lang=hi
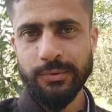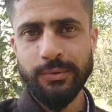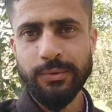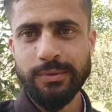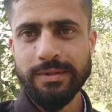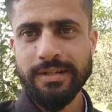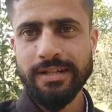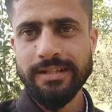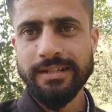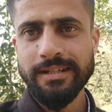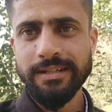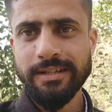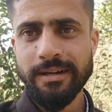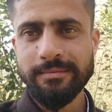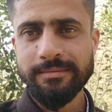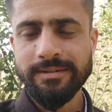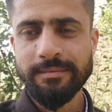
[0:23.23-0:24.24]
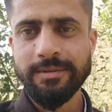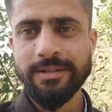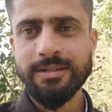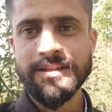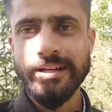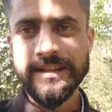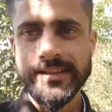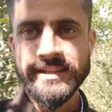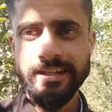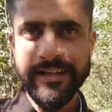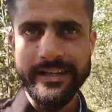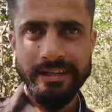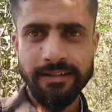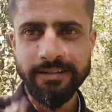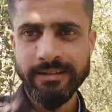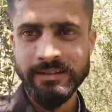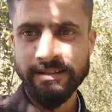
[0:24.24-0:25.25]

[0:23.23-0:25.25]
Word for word: तो so, जैसा कि आप सभी जानते हैं